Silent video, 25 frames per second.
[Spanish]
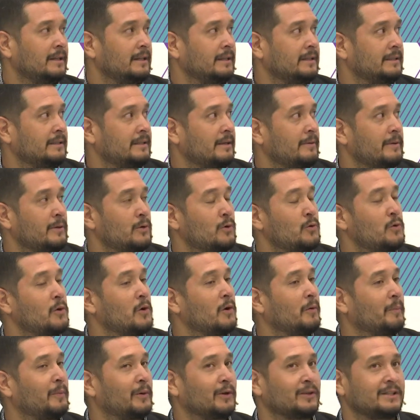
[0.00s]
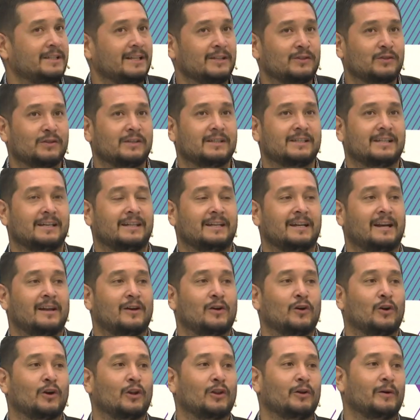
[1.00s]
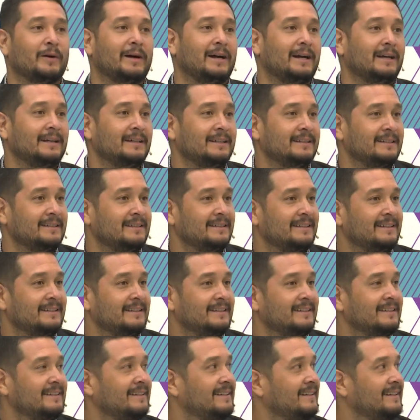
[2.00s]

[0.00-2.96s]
y se viene un nuevo proceso en Central Córdoba. Se quedó callado el gordo,